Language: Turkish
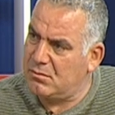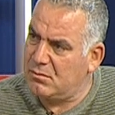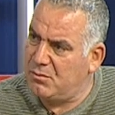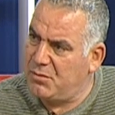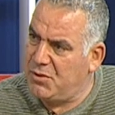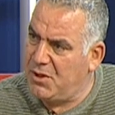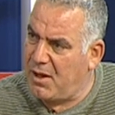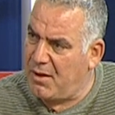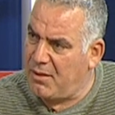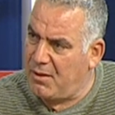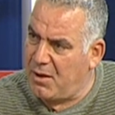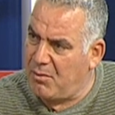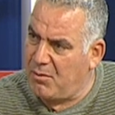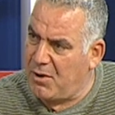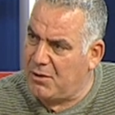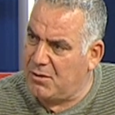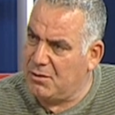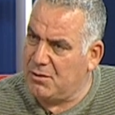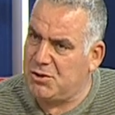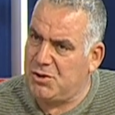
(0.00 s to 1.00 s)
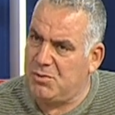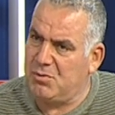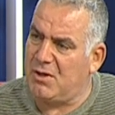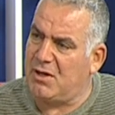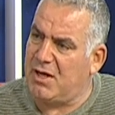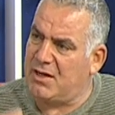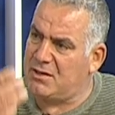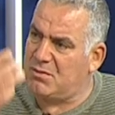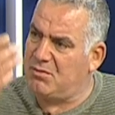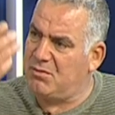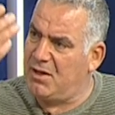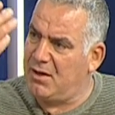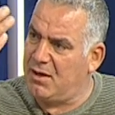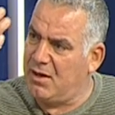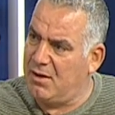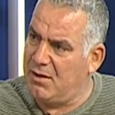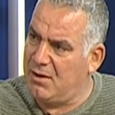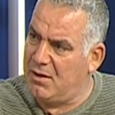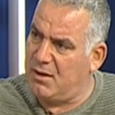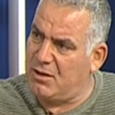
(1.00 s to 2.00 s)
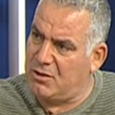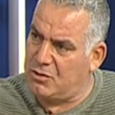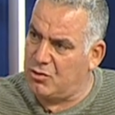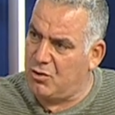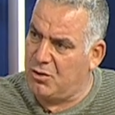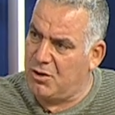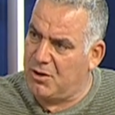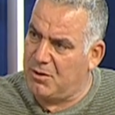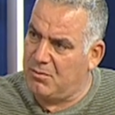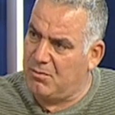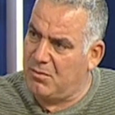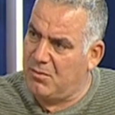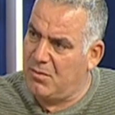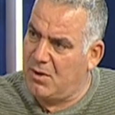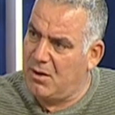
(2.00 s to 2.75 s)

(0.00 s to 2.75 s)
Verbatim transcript: Planlanmadı. Şimdi Nazım Bey geldi, gene söylerim.